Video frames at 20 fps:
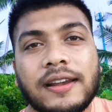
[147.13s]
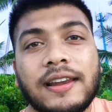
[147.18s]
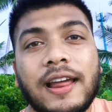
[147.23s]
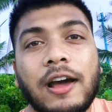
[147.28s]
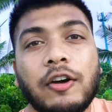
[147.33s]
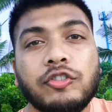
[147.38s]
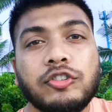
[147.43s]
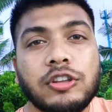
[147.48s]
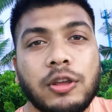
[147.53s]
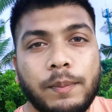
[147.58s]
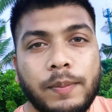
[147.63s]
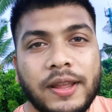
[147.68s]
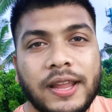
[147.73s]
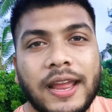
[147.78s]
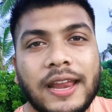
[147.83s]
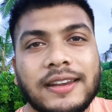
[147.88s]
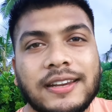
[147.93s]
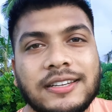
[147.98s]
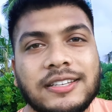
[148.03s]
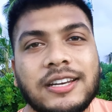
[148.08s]
একটা হাউসকিপিংয়ে
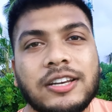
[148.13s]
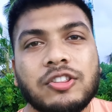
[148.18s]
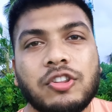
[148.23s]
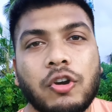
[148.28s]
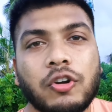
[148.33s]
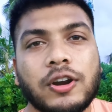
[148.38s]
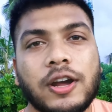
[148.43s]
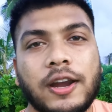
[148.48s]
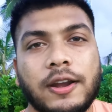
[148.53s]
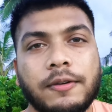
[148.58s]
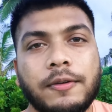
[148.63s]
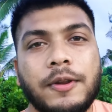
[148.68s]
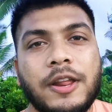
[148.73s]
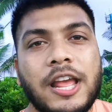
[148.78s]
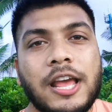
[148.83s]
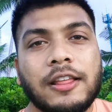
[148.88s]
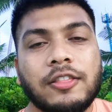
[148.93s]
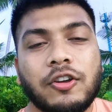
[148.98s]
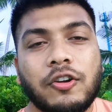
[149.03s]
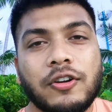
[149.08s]
অ্যাটেন্ডেন্ট দরকার
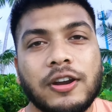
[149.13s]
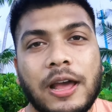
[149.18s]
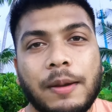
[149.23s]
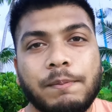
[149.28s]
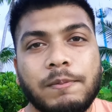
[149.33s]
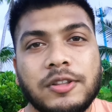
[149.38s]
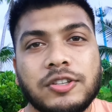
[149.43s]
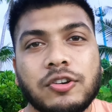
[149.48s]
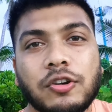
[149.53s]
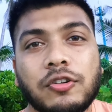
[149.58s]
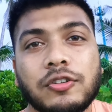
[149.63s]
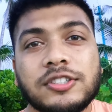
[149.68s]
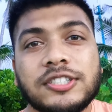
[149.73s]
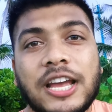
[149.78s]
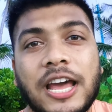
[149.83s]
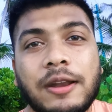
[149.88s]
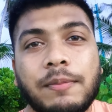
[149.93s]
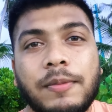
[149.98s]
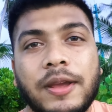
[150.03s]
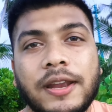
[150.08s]
তখন আপনি যখন
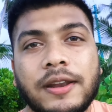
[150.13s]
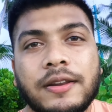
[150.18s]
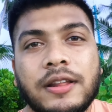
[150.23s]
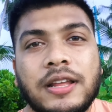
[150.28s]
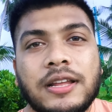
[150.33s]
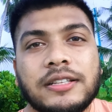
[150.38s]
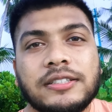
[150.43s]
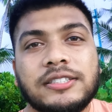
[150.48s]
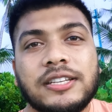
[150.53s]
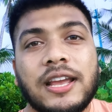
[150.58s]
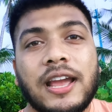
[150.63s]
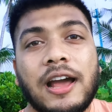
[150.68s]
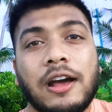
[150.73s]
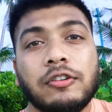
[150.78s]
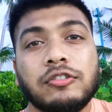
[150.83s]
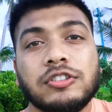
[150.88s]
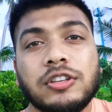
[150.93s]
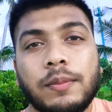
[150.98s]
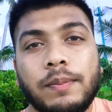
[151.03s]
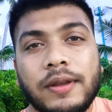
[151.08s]
জানবেন যে
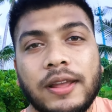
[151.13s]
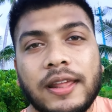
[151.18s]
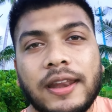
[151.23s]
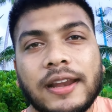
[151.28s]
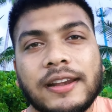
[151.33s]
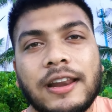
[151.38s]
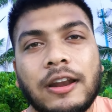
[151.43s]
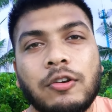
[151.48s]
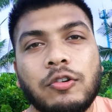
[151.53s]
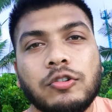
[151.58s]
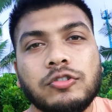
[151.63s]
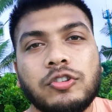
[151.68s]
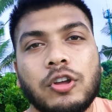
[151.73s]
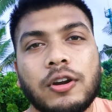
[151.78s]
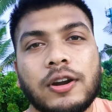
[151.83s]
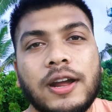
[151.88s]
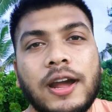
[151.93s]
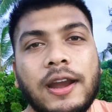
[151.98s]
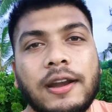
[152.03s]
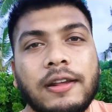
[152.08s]
হাউসকিপিংয়ের একটা লোক
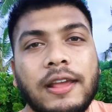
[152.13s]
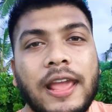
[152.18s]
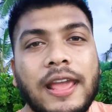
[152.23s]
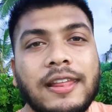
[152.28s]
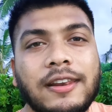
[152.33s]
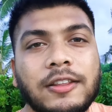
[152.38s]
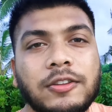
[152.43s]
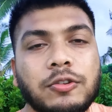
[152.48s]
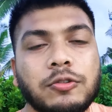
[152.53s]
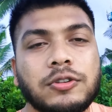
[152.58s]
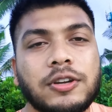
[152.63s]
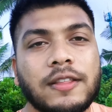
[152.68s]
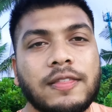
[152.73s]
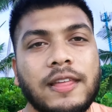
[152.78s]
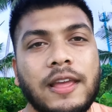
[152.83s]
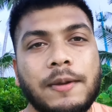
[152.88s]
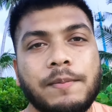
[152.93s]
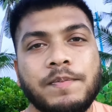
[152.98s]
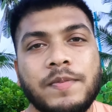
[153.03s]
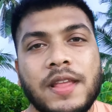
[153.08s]
দরকার এই
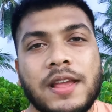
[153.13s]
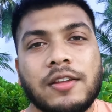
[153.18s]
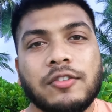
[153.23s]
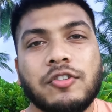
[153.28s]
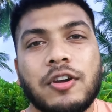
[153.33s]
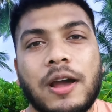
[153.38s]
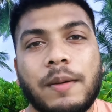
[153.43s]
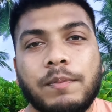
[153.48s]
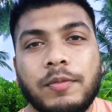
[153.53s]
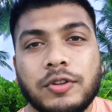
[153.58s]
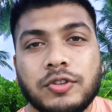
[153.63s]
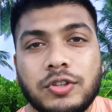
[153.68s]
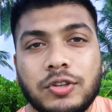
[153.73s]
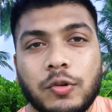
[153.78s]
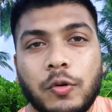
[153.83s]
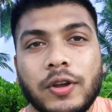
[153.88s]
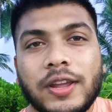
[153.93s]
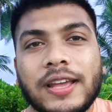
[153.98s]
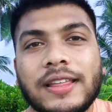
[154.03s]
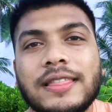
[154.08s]
রিসোর্টটাতে তো আপনি যদি
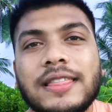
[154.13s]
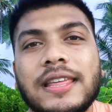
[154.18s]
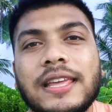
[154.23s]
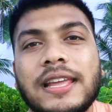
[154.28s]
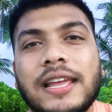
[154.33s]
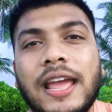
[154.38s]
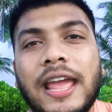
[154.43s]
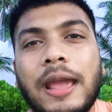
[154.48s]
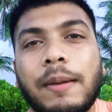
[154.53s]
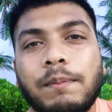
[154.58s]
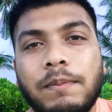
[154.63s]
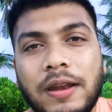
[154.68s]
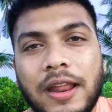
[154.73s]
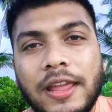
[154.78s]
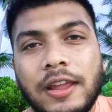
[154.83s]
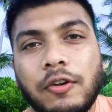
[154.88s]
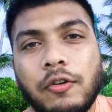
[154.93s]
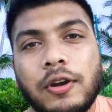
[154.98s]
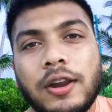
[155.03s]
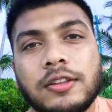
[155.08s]
ওইখান থেকে
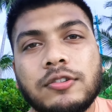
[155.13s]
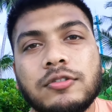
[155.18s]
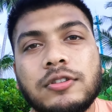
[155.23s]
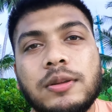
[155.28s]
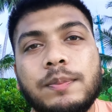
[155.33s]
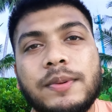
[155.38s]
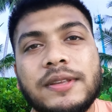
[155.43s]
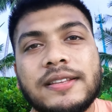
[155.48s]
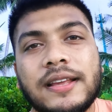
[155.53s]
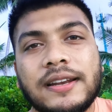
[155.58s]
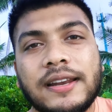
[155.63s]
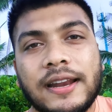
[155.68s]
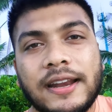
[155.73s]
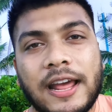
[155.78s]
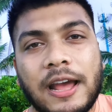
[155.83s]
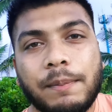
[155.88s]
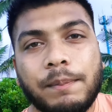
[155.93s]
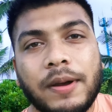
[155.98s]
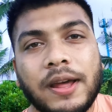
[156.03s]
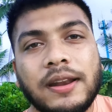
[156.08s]
অ্যাপ্লাই করে যদি ভিসাটা
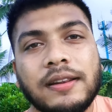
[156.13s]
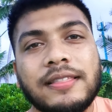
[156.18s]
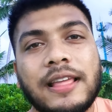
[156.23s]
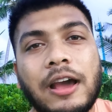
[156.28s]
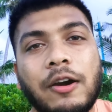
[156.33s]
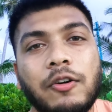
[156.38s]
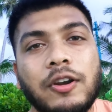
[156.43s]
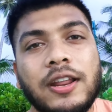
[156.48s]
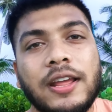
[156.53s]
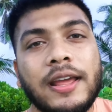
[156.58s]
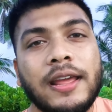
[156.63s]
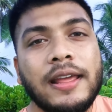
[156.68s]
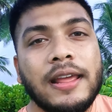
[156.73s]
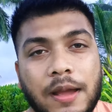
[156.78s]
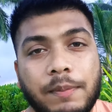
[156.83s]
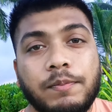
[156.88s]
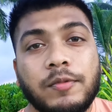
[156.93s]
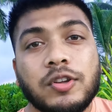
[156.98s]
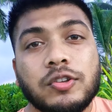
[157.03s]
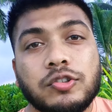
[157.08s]
না পান তাহলে
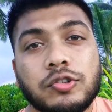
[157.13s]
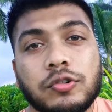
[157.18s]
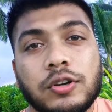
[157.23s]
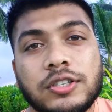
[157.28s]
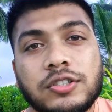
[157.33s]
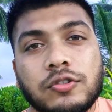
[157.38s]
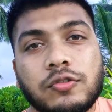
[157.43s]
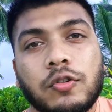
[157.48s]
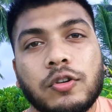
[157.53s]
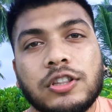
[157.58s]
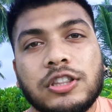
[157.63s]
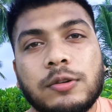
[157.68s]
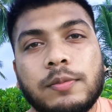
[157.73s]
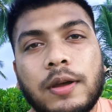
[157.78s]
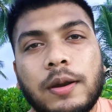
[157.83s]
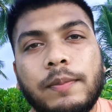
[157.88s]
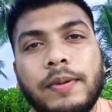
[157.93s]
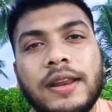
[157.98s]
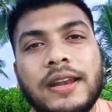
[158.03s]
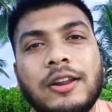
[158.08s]
আপনি যোগাযোগ করতে
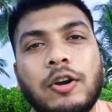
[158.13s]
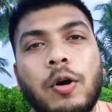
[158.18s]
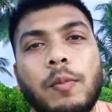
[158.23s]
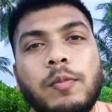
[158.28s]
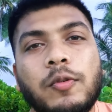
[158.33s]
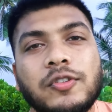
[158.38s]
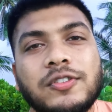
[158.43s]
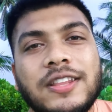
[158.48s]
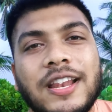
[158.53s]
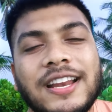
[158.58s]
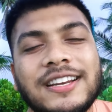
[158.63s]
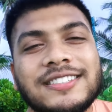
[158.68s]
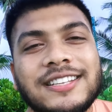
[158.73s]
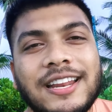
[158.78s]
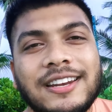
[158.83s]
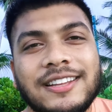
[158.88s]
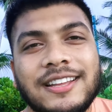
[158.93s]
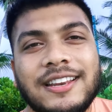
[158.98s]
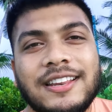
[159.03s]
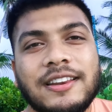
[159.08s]
পারবেন অবলু সিলেক্ট
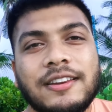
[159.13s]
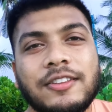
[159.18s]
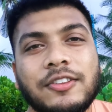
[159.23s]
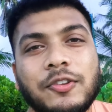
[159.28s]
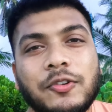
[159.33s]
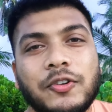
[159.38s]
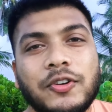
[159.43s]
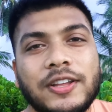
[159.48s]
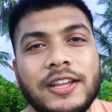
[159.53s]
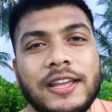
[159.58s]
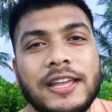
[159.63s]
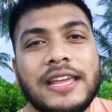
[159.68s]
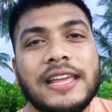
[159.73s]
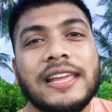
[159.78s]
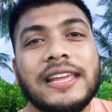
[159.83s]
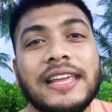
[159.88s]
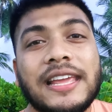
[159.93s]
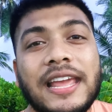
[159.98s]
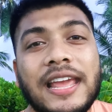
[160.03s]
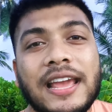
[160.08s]
সানগিলি রিসোর্টে
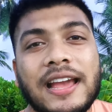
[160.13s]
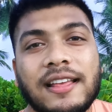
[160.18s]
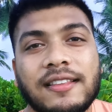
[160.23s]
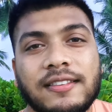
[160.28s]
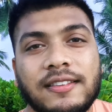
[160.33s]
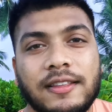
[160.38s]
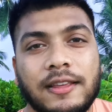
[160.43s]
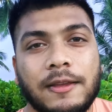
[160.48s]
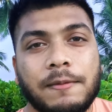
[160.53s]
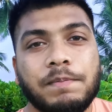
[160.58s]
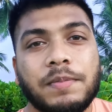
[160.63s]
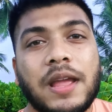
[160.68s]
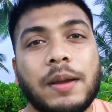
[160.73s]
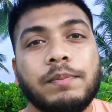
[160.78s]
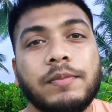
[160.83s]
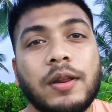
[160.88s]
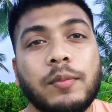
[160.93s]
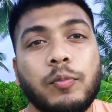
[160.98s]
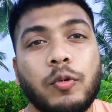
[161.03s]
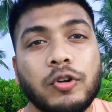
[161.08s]
কে আছে
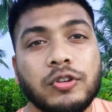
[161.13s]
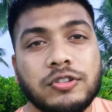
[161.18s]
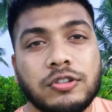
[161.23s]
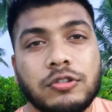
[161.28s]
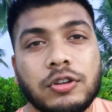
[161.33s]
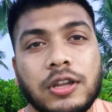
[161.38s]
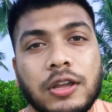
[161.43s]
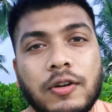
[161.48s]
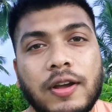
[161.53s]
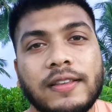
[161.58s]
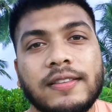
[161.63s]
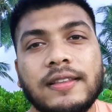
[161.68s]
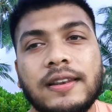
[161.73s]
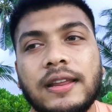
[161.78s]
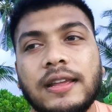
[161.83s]
আপনার পরিচিত কেউ আছে